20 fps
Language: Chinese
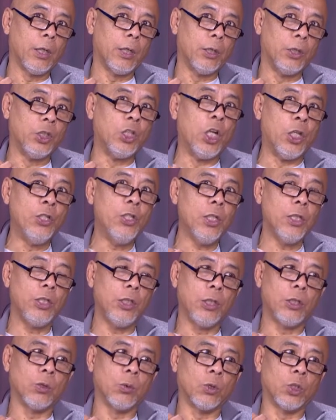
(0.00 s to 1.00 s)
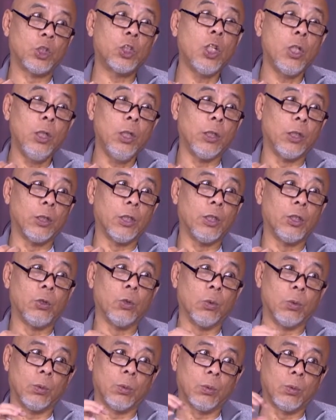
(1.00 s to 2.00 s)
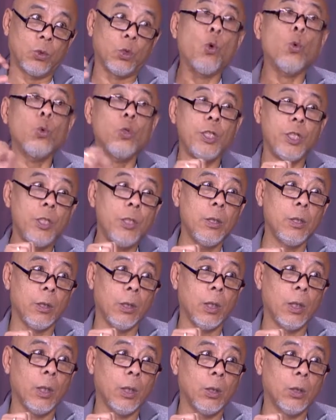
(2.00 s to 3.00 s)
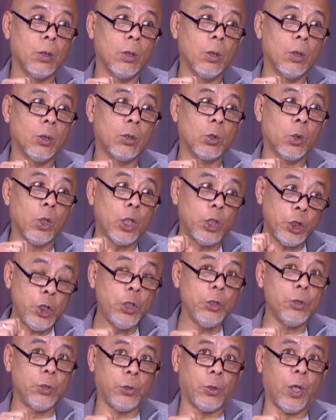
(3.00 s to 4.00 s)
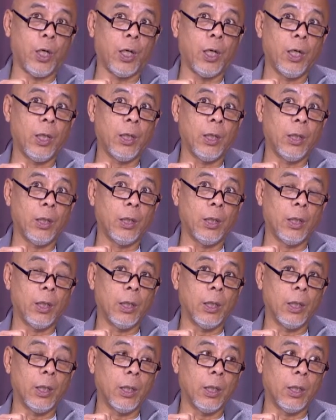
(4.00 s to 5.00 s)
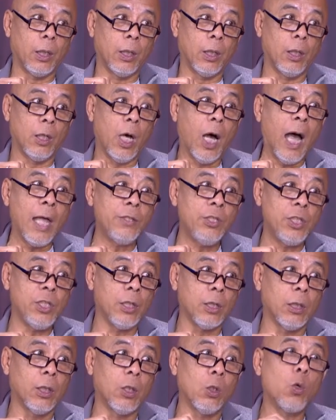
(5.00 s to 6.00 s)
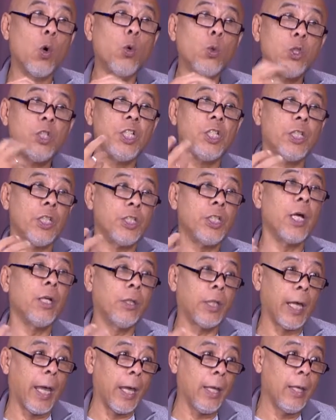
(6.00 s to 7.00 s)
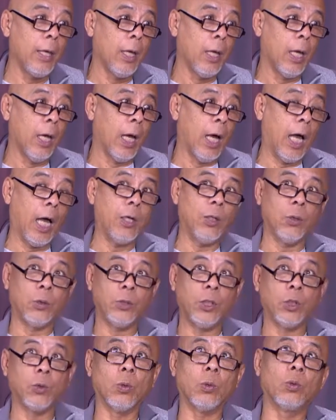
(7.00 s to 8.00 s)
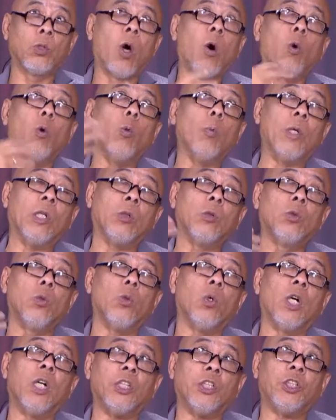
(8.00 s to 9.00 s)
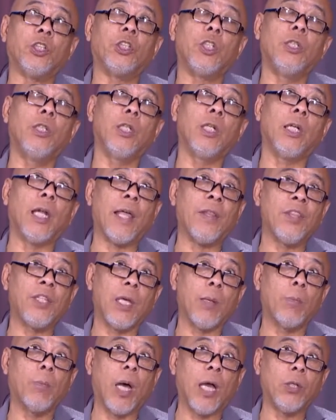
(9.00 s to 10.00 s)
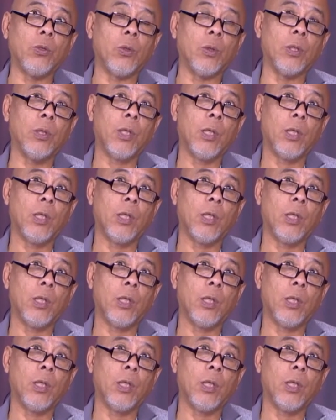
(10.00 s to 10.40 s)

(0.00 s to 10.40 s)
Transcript: 人的一种生理的一种冲击。嗯，除了视觉，呃，和安静和空气的香甜，还有那种透明度很深的蓝天白云。